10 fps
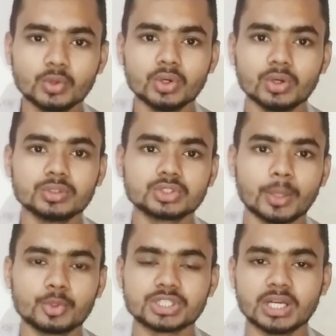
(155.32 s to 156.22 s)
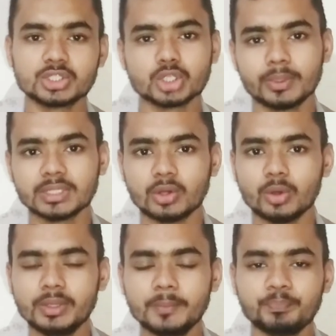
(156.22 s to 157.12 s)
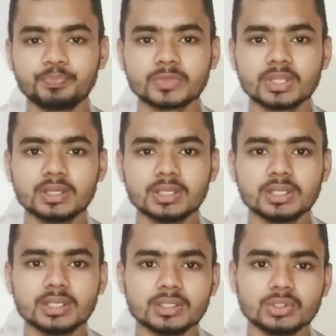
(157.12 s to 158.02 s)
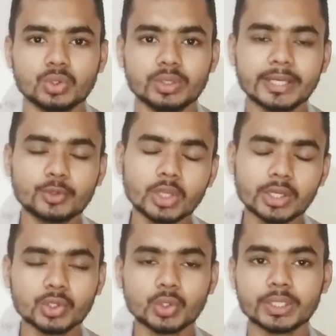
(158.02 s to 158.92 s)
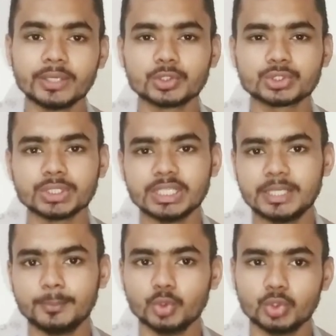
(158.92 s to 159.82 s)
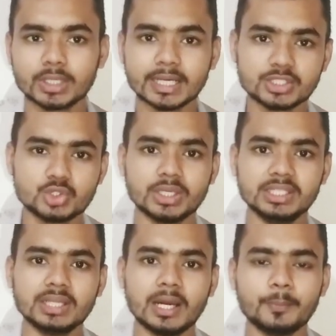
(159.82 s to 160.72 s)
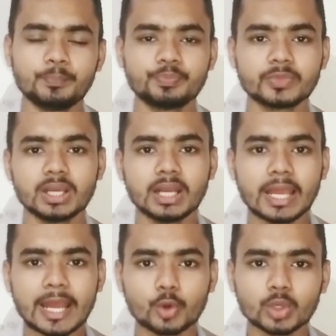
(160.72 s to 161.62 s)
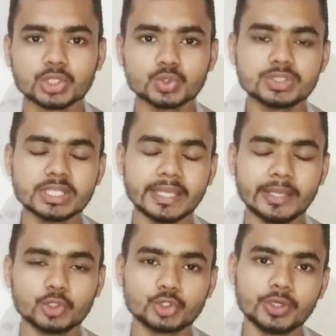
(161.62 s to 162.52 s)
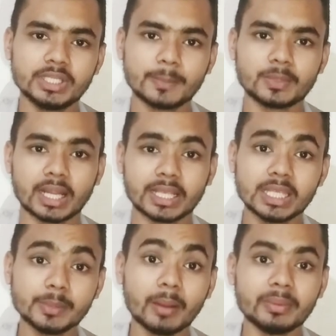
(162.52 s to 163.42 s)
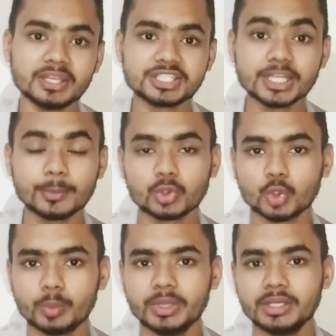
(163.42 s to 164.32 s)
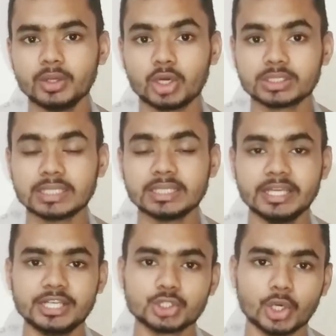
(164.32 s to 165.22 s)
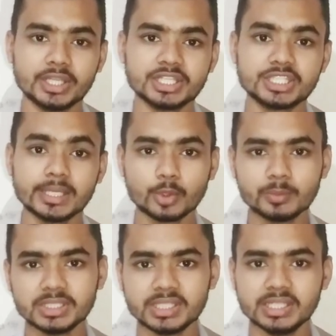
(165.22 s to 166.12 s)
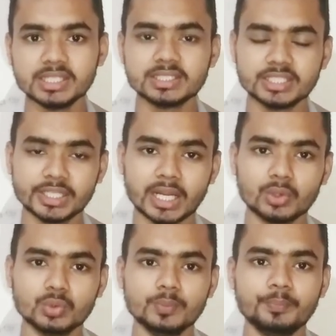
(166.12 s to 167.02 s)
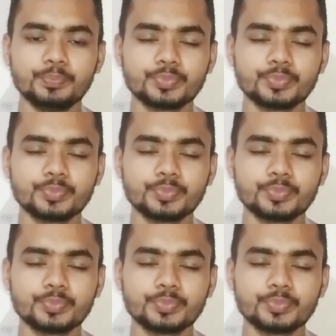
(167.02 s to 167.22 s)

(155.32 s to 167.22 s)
এগুলো সমস্যা সমাধান হবে তো এগুলোই হলো এই ওষুধের মূল কার্যকারিতা এখন আসুন যে এই ওষুধটি আপনারা কিভাবে সেবন করবেন অর্থাৎ এর সঠিক সেবন বিধি জেনে রাখুন